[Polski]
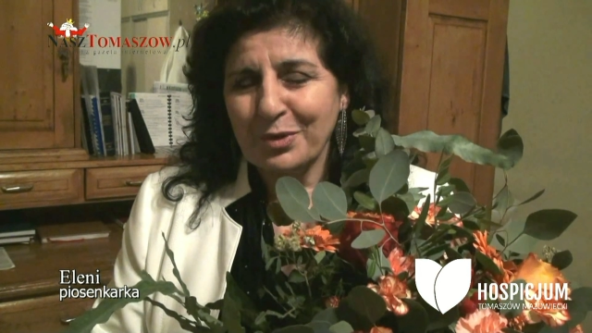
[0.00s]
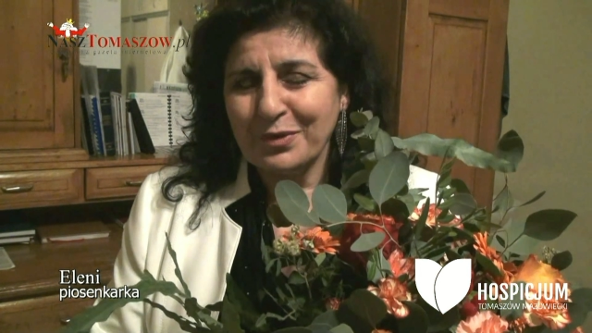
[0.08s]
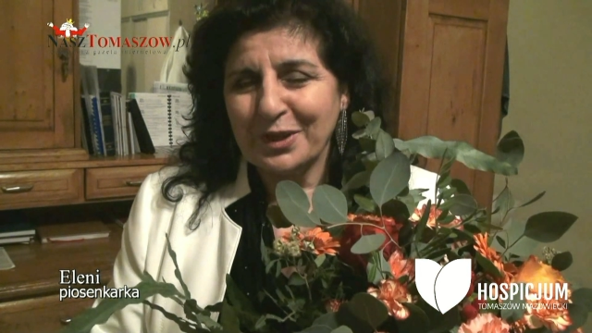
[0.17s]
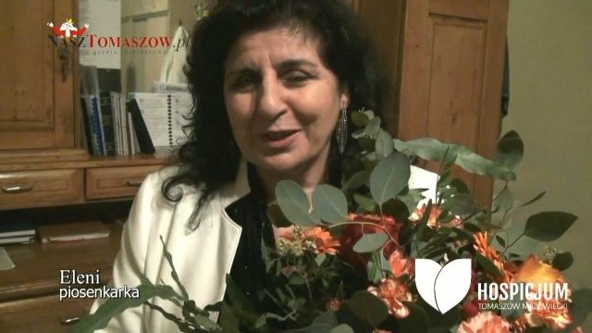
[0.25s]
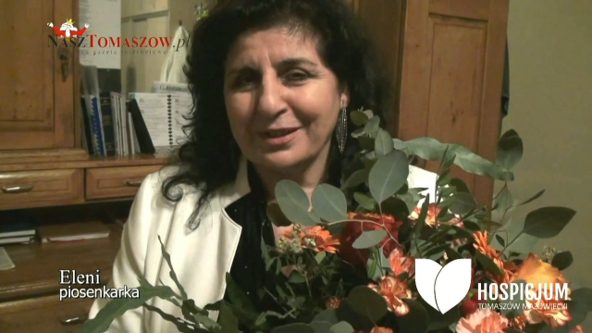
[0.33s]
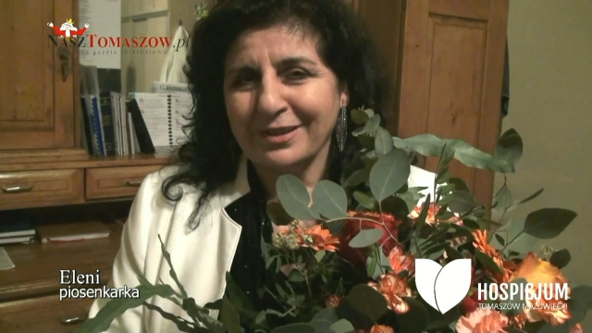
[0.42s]

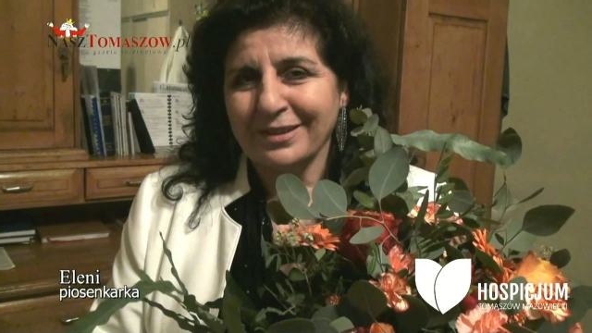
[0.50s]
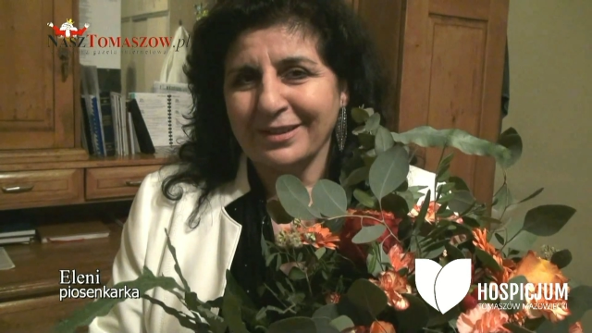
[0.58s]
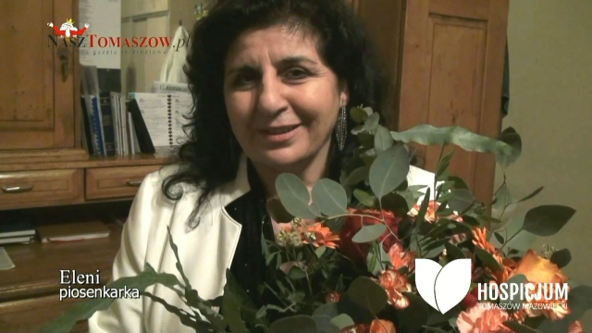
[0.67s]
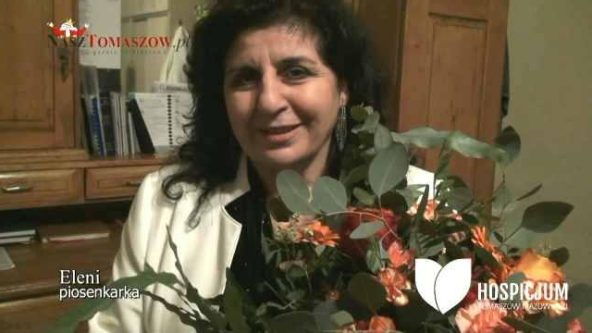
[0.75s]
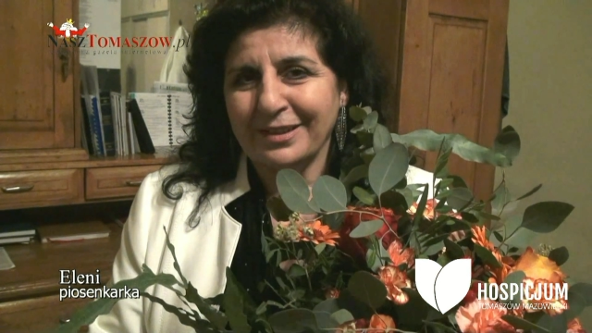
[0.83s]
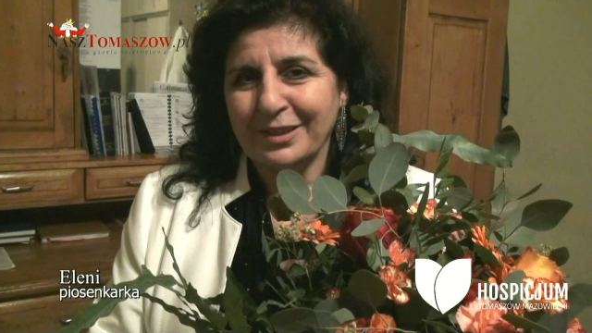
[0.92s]

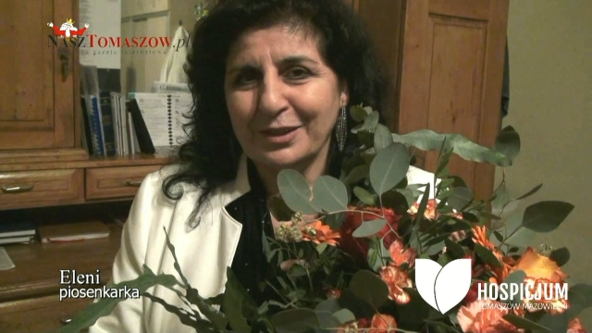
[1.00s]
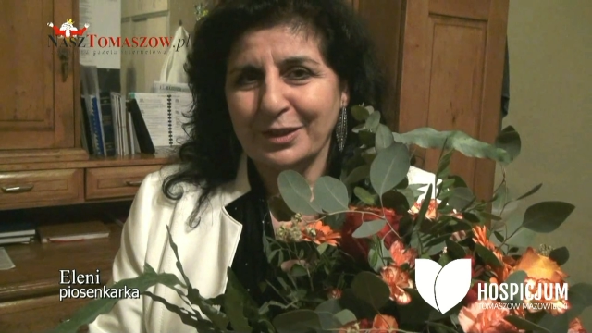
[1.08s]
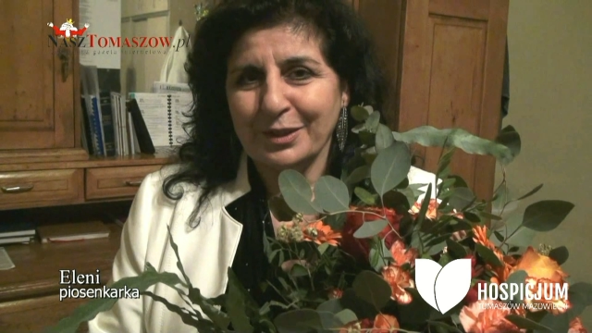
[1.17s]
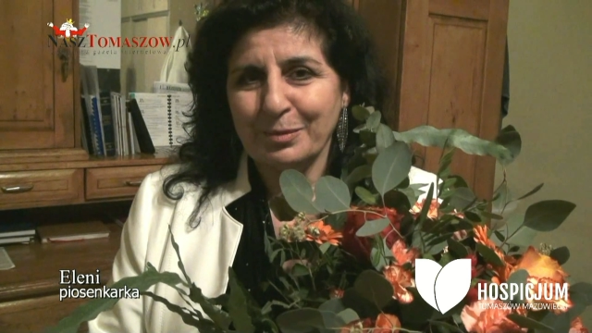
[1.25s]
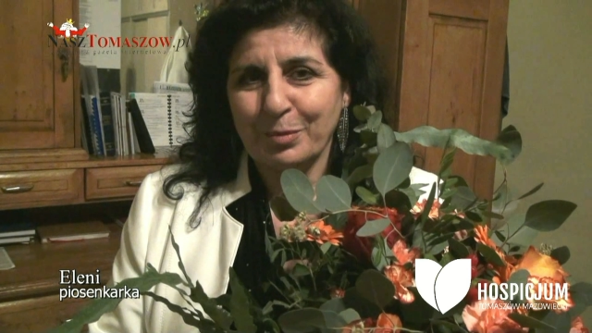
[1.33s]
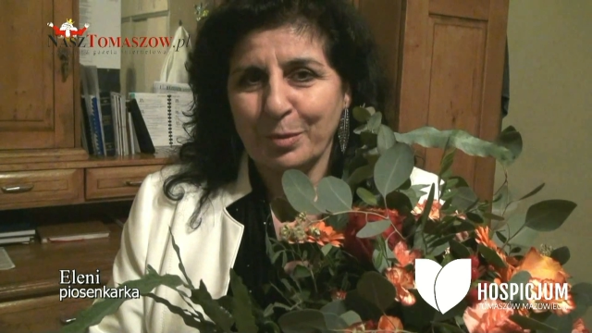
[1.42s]
człowiek, e,
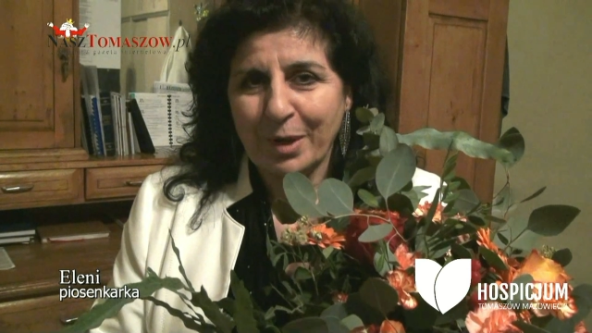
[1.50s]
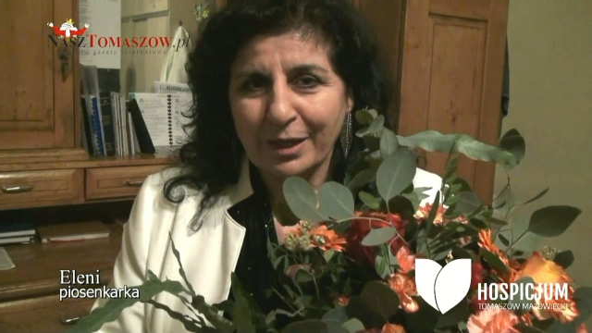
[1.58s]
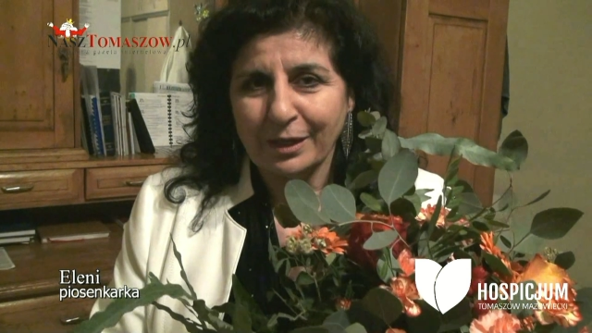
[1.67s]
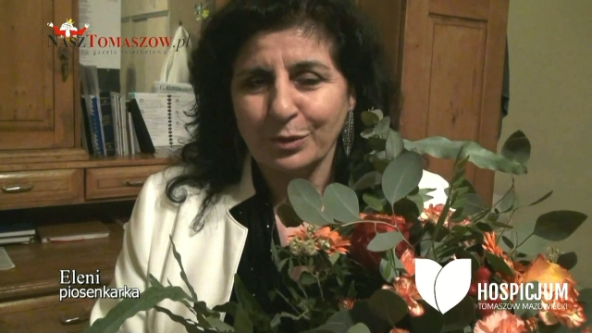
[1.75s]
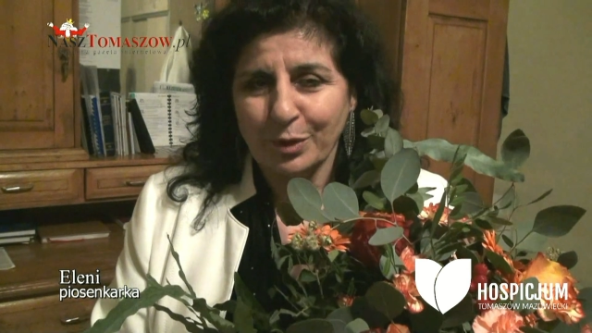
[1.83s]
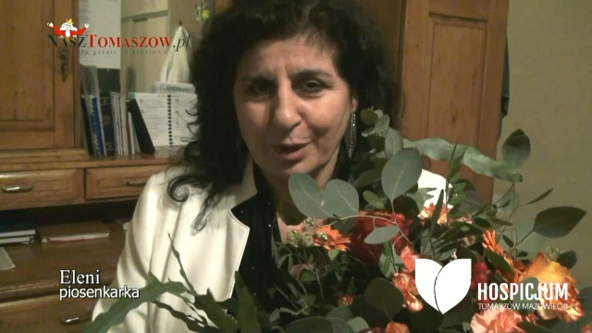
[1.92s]
kiedy
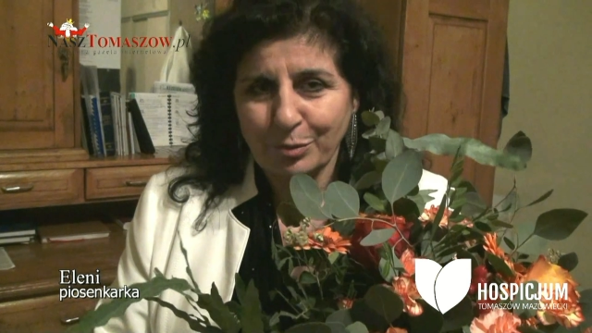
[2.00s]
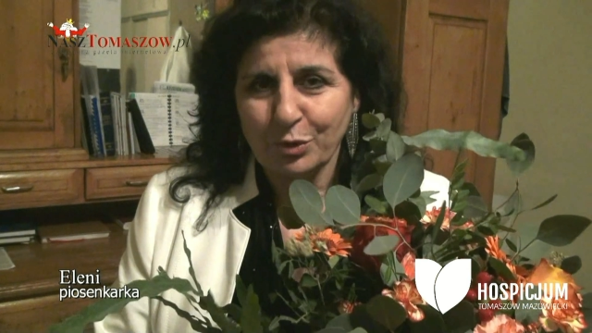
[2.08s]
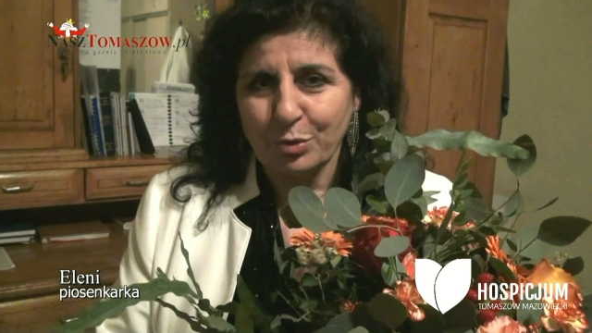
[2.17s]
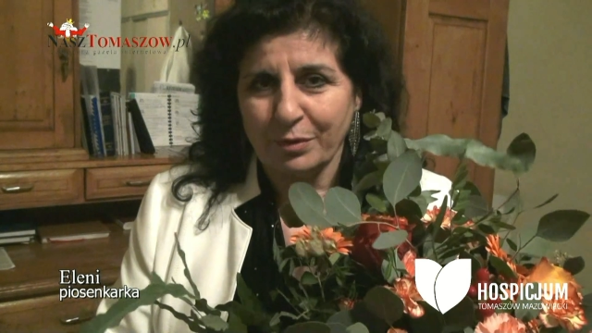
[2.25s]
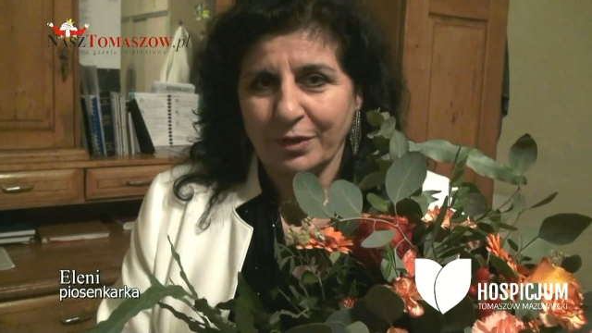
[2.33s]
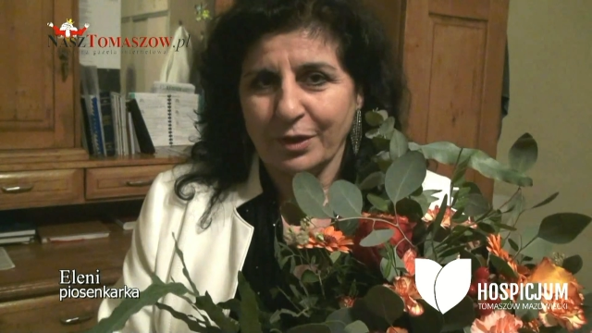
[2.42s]
pomaga
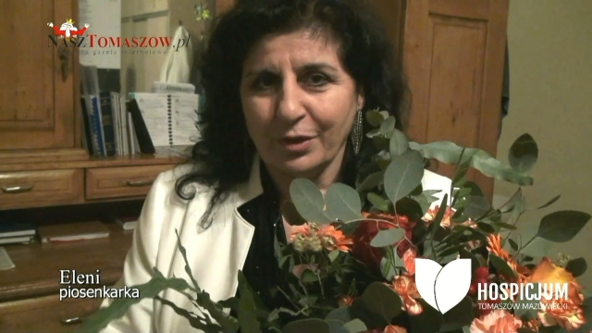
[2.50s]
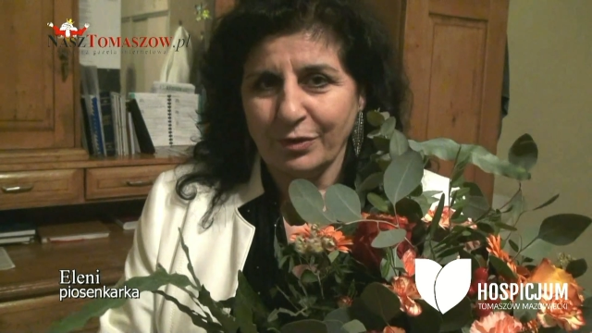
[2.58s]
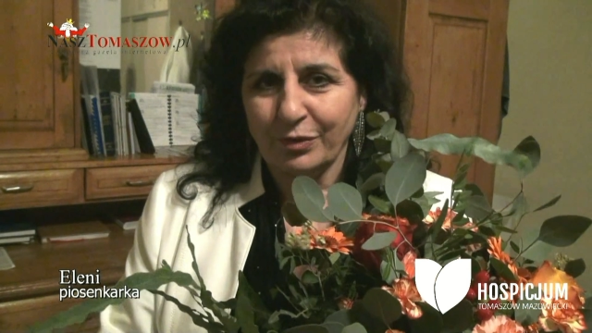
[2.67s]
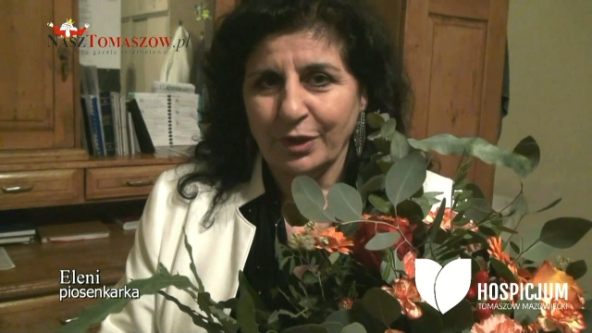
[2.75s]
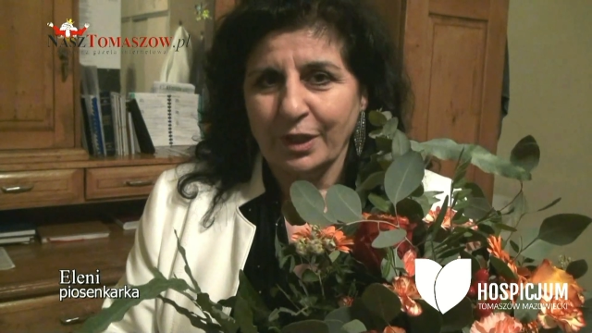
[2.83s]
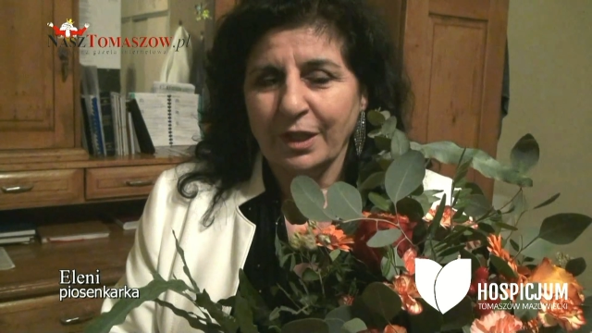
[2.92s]
drugiemu
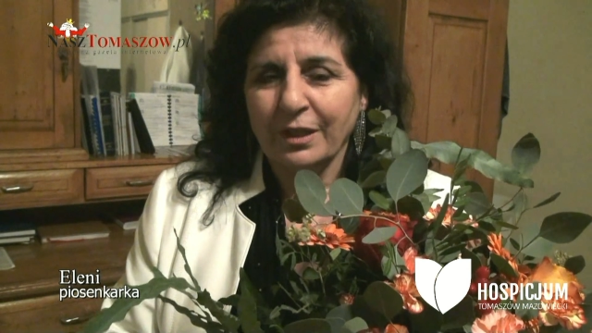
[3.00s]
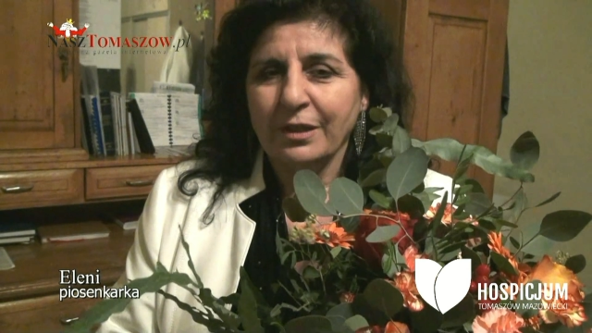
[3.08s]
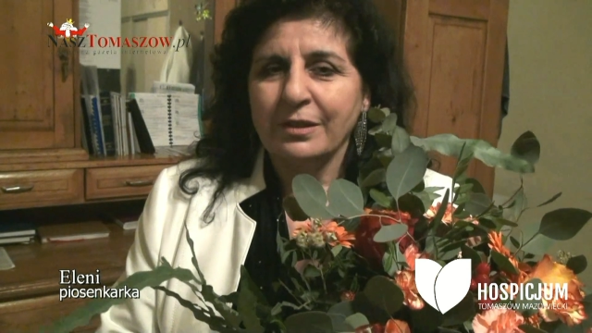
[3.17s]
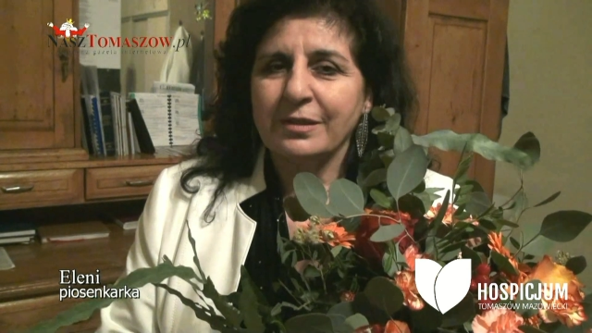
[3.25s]
człowiekowi,